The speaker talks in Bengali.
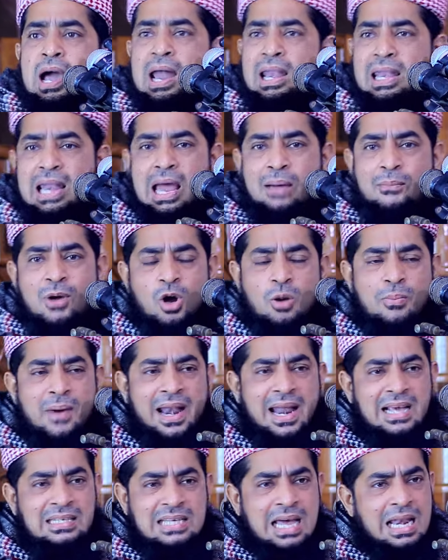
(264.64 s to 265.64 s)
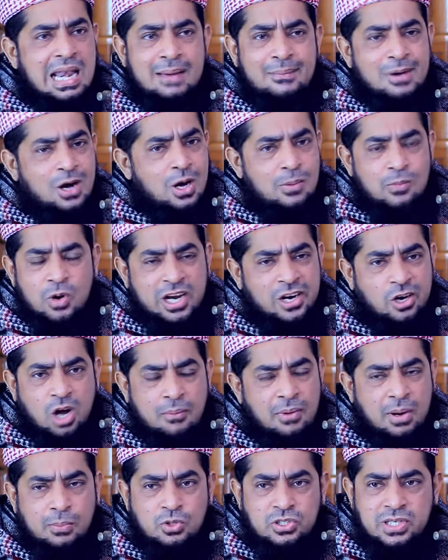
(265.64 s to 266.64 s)
আল্লাহ আমাকে বানাইছে আল্লাহ আমাকে মনে
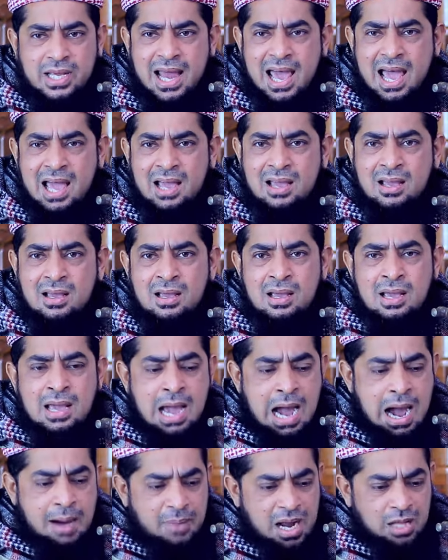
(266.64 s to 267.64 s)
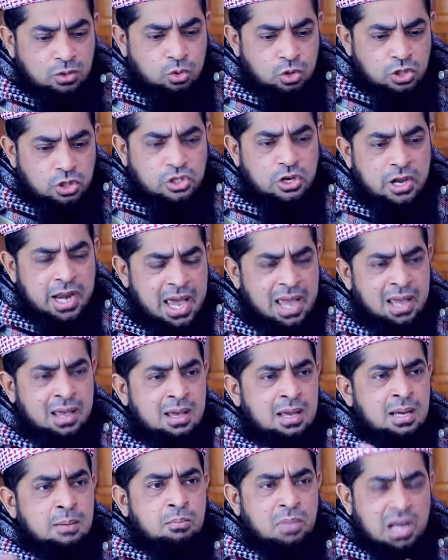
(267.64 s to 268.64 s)
খবর বুঝে না আমরা দুইজনে
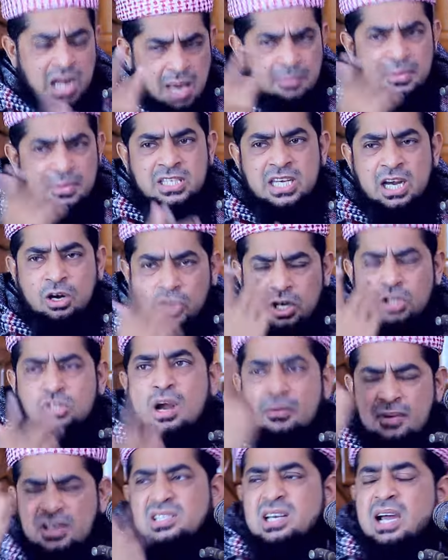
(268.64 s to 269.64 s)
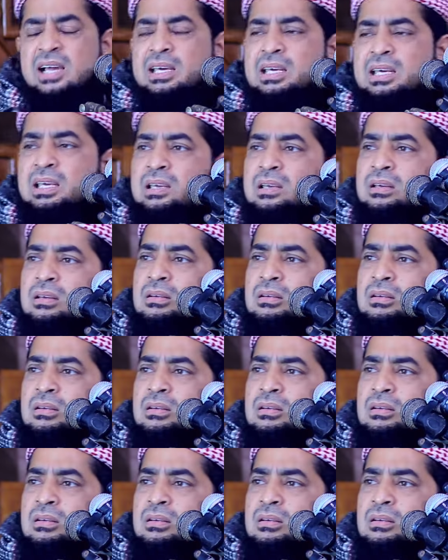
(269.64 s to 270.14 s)
মিলামিশা করি সমস্যা কি